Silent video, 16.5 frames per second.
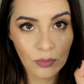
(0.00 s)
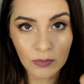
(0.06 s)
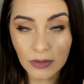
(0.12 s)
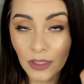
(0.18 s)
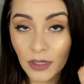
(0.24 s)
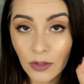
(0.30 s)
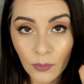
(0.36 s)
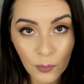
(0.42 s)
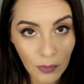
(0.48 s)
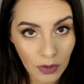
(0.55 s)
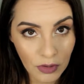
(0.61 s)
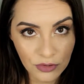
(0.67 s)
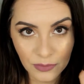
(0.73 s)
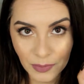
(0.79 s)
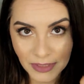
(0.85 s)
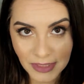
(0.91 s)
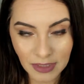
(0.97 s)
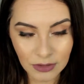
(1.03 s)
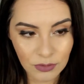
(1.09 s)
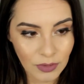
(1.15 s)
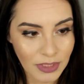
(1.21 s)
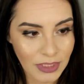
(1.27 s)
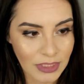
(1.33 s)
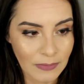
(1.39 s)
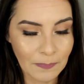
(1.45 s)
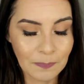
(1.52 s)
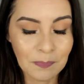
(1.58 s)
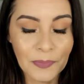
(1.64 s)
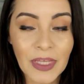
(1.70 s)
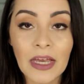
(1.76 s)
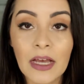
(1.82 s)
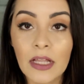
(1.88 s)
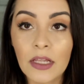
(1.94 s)
não posso passar isso aqui.
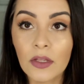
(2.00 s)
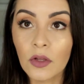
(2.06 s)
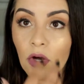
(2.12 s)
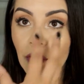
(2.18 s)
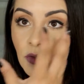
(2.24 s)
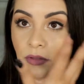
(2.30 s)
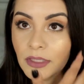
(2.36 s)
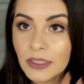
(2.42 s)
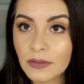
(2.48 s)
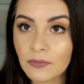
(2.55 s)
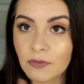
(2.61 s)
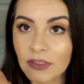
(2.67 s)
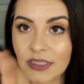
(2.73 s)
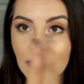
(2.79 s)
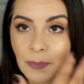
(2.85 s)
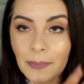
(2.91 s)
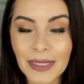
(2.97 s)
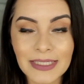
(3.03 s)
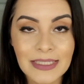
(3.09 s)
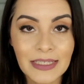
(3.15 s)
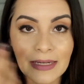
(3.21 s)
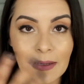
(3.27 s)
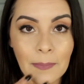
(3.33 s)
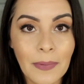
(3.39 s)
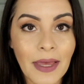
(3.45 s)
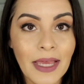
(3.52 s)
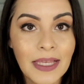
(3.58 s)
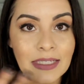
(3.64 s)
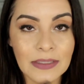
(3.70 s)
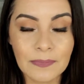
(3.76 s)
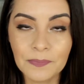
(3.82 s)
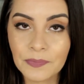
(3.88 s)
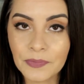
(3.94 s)
Logo que você passa na
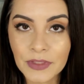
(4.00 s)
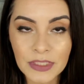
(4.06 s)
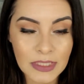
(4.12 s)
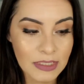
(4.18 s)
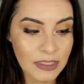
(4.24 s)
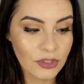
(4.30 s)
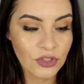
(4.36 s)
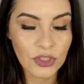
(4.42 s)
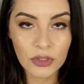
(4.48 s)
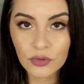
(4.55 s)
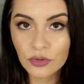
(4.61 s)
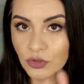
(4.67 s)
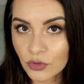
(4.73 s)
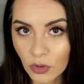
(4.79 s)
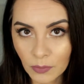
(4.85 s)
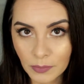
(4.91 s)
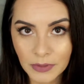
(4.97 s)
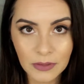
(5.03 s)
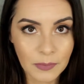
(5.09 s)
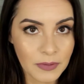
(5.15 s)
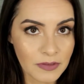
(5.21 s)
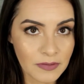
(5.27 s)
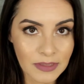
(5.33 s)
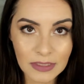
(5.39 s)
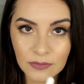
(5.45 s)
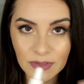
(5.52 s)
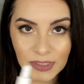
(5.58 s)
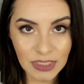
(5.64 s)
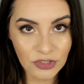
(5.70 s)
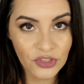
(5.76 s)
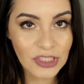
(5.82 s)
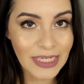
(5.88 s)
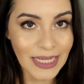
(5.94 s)
pele, esse cheiro some, depois você não
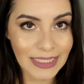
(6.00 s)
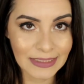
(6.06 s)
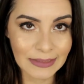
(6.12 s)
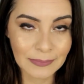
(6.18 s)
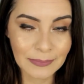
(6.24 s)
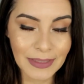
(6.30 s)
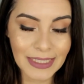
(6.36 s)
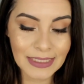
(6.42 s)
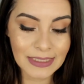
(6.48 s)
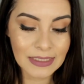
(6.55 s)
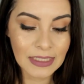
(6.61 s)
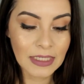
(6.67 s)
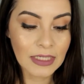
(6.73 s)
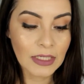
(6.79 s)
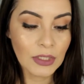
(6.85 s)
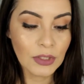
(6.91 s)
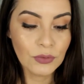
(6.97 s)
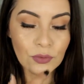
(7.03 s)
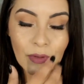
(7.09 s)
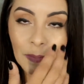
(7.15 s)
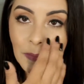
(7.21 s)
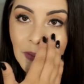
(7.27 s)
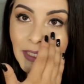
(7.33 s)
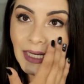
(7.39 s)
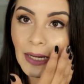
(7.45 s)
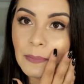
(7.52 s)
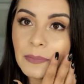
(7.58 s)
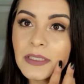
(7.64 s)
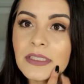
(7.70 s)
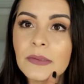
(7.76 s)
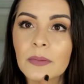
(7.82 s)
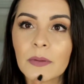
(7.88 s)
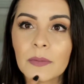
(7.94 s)
sente nada, mas no aplicar,
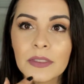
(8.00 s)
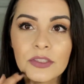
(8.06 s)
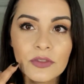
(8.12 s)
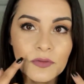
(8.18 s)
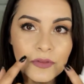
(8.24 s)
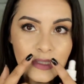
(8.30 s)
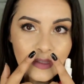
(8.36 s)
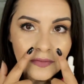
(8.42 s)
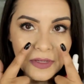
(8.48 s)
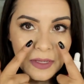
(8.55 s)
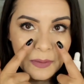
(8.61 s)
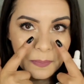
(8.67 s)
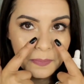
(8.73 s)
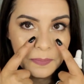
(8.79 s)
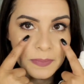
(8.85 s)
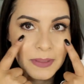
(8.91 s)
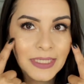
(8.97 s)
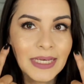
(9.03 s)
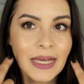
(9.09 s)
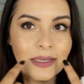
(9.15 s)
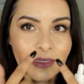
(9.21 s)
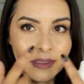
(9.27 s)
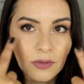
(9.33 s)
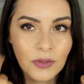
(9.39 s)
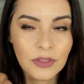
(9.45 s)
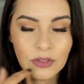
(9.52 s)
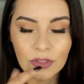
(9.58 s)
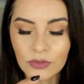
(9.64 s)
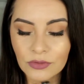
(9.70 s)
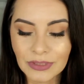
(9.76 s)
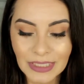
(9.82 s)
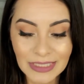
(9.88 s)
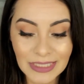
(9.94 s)
principalmente que você vai aplicar aqui ao redor
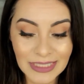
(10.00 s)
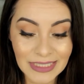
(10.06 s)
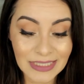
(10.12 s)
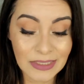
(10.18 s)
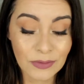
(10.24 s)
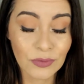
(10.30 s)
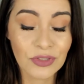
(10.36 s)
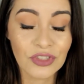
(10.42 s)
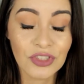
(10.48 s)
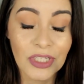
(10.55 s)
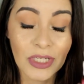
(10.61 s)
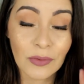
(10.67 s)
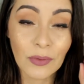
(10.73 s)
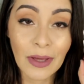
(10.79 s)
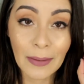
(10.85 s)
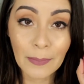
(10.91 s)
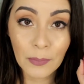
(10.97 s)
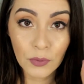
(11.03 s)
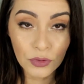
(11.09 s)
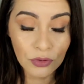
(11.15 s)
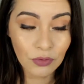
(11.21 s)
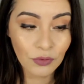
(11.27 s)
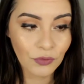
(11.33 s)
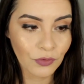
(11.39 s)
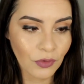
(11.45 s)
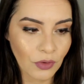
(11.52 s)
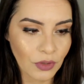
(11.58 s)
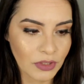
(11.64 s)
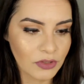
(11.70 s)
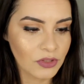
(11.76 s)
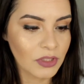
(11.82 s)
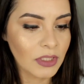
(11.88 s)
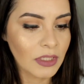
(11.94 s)
do nariz, o cheiro é muito
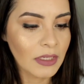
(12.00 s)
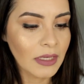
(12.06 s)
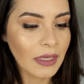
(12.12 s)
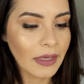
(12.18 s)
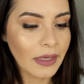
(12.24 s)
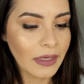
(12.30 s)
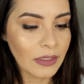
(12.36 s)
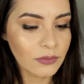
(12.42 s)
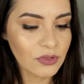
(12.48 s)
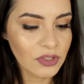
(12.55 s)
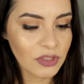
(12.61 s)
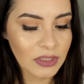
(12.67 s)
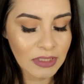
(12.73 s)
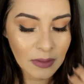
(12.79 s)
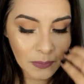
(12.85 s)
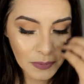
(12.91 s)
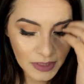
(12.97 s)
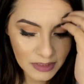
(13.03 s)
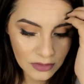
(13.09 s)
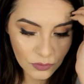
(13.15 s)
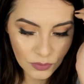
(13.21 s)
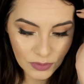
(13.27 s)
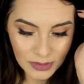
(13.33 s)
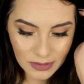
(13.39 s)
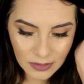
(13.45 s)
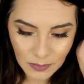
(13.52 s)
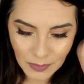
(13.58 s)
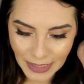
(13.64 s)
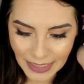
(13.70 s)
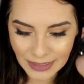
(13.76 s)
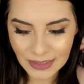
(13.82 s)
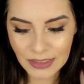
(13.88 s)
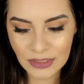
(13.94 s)
forte. Eu diria para as duas
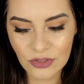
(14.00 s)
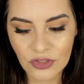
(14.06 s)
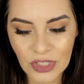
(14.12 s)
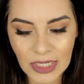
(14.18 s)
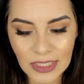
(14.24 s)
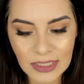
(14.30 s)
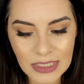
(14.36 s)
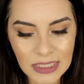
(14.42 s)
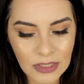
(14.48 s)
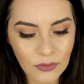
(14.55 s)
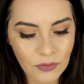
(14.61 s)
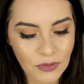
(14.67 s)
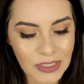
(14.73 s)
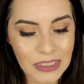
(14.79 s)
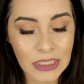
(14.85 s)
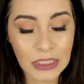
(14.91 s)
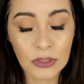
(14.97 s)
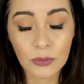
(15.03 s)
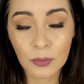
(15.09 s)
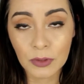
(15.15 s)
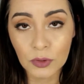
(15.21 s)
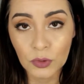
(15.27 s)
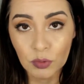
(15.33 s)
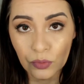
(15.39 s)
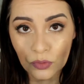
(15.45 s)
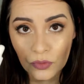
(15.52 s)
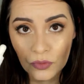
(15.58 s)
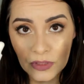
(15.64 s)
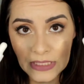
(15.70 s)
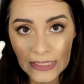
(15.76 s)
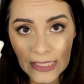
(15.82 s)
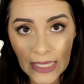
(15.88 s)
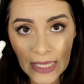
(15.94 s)
marcas, já que estão fazendo
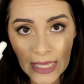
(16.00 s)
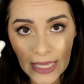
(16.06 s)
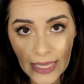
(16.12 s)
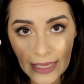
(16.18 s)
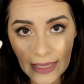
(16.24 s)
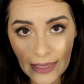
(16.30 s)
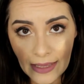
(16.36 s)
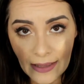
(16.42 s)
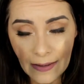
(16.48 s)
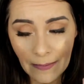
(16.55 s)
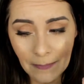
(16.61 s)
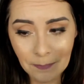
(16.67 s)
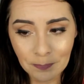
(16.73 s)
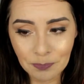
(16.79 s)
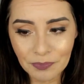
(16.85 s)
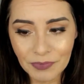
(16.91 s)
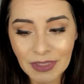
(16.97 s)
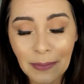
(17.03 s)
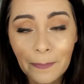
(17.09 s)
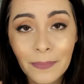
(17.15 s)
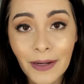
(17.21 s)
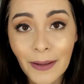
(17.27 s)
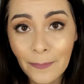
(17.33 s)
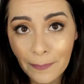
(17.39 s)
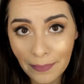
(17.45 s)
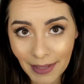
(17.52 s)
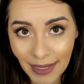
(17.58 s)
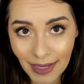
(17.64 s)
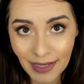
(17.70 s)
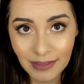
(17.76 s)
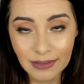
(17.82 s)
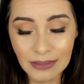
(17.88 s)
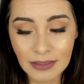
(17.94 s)
produtos é, eh, para
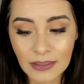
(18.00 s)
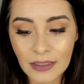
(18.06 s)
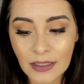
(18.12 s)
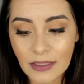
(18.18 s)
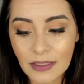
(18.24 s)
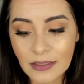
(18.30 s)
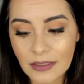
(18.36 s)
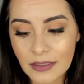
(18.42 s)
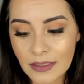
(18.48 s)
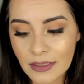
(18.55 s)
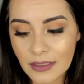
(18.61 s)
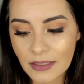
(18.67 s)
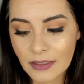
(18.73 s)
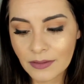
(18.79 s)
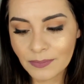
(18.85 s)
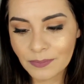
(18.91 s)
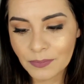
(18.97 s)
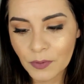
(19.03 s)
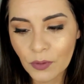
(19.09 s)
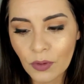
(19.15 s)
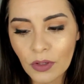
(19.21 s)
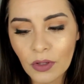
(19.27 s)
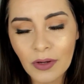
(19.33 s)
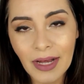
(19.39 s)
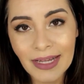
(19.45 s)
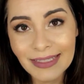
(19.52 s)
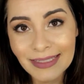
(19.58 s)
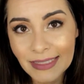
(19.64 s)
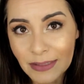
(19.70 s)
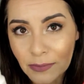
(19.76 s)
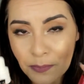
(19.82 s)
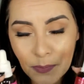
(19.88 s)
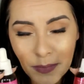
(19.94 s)
pele, que
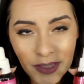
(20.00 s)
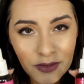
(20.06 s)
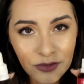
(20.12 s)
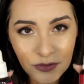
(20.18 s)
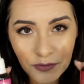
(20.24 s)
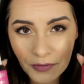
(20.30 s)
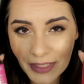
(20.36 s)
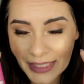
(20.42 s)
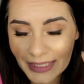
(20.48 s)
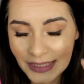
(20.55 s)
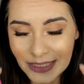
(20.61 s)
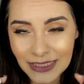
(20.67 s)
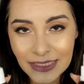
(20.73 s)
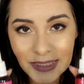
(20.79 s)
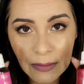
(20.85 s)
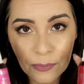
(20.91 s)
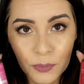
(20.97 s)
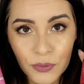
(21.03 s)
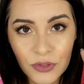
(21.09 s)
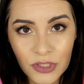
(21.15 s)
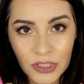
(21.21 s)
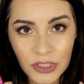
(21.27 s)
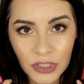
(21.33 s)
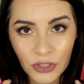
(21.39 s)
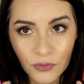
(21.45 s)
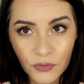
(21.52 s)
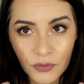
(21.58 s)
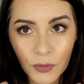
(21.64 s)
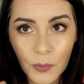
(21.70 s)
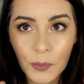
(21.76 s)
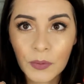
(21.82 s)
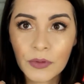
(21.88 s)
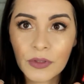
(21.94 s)
colocassem menos fragrância
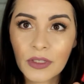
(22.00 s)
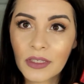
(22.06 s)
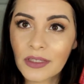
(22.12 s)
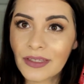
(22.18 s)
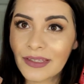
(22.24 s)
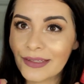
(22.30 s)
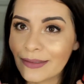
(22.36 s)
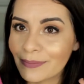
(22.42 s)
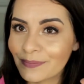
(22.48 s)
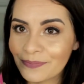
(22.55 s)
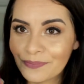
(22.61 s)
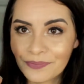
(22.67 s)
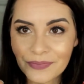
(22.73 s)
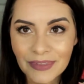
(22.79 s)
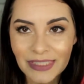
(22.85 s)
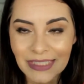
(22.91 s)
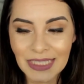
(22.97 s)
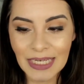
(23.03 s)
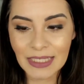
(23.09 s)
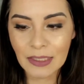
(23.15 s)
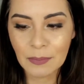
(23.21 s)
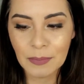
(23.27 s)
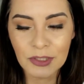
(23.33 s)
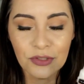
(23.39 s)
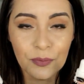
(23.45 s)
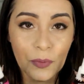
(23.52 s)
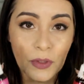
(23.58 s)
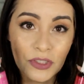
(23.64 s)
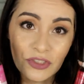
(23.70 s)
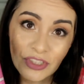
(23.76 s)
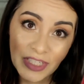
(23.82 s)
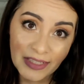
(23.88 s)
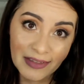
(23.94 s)
possível, porque certamente
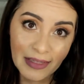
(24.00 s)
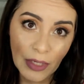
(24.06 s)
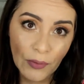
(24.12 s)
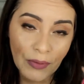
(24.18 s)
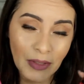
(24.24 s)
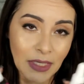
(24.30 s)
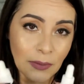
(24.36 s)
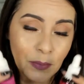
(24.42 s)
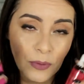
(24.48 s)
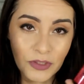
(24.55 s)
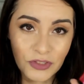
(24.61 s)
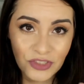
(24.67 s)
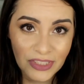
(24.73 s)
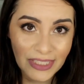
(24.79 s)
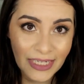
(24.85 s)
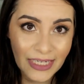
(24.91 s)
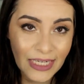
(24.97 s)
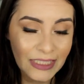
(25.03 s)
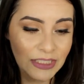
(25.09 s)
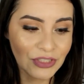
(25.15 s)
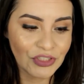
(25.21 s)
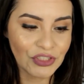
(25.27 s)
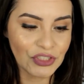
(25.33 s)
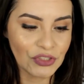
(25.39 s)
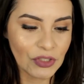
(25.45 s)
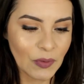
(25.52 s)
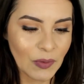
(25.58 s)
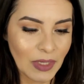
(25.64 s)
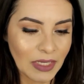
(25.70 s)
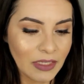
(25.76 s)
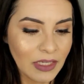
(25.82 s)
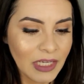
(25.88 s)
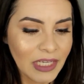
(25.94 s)
pode irritar alguém, pode atacar a alergia de
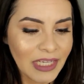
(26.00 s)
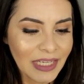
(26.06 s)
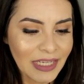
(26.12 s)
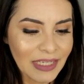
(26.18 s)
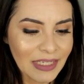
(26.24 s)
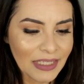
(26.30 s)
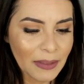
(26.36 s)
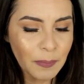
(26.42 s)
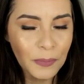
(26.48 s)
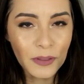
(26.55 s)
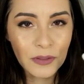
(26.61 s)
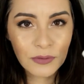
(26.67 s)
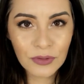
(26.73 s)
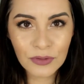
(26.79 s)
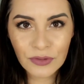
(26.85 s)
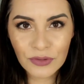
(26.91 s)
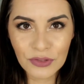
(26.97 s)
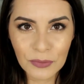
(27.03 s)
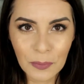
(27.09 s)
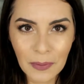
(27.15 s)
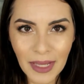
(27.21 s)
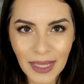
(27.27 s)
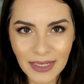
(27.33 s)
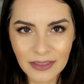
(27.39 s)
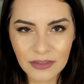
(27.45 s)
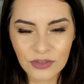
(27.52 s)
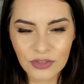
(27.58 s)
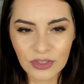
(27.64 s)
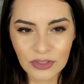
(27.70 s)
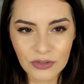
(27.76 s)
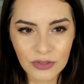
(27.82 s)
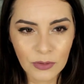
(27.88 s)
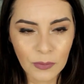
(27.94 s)
alguém. E produto de pele,
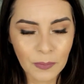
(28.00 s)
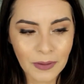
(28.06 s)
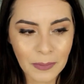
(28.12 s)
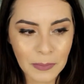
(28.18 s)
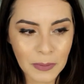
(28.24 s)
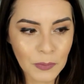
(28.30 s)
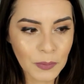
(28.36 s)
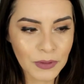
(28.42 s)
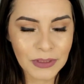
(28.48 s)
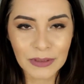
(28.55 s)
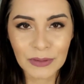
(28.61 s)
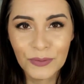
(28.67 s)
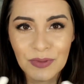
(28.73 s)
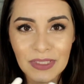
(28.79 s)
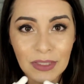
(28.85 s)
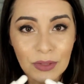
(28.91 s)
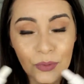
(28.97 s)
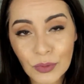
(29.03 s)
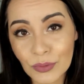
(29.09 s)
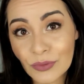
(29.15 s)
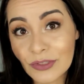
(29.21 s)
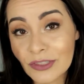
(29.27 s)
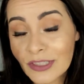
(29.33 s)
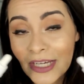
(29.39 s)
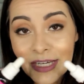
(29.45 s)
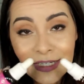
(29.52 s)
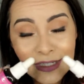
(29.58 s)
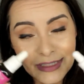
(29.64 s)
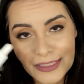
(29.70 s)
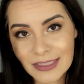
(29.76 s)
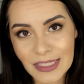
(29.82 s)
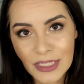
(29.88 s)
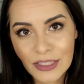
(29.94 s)
gente, eu para mim poderiam ser todos
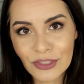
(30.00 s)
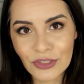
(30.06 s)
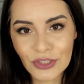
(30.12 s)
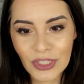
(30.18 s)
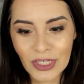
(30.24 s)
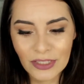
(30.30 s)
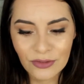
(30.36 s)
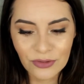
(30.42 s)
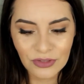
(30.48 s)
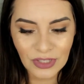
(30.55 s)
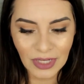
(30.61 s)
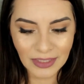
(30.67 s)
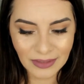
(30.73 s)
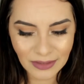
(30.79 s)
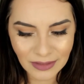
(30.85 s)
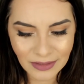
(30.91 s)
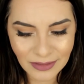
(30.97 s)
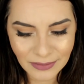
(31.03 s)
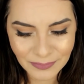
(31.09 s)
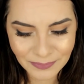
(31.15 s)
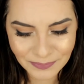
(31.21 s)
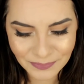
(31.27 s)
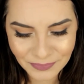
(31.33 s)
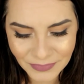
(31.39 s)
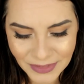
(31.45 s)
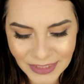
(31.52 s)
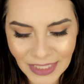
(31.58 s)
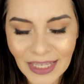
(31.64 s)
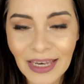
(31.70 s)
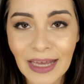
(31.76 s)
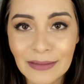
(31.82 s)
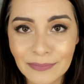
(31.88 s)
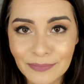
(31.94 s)
sem cheiro, já que,
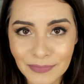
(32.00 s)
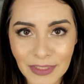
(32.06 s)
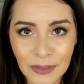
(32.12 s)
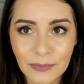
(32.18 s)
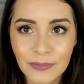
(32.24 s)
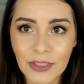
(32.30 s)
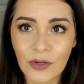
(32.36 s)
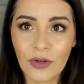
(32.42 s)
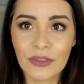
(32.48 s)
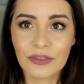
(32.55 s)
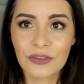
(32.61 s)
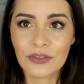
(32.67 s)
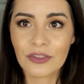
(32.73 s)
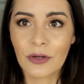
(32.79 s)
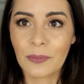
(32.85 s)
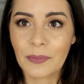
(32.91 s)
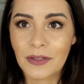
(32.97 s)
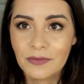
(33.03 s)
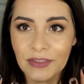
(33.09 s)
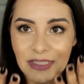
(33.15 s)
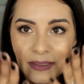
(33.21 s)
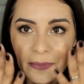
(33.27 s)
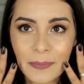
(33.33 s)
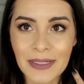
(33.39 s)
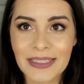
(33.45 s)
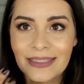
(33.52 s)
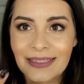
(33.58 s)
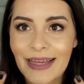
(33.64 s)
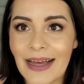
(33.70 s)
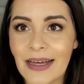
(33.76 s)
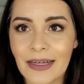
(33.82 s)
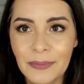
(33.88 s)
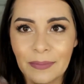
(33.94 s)
sei lá, é um negócio só para você
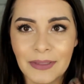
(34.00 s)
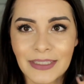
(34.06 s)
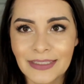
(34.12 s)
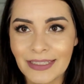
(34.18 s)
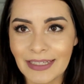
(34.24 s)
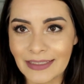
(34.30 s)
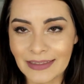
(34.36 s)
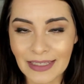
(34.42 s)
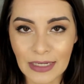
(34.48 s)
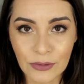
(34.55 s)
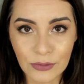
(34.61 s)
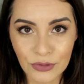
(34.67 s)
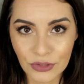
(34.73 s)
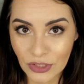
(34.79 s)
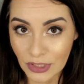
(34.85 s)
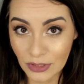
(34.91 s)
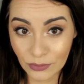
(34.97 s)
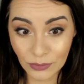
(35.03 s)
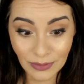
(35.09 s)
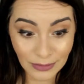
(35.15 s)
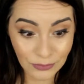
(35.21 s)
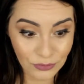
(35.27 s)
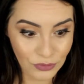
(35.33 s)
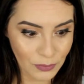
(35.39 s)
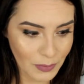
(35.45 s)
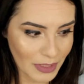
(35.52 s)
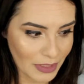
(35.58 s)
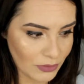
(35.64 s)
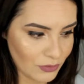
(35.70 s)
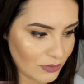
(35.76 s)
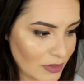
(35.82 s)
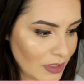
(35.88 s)
passar, para hidratar, o cheiro é o de menos.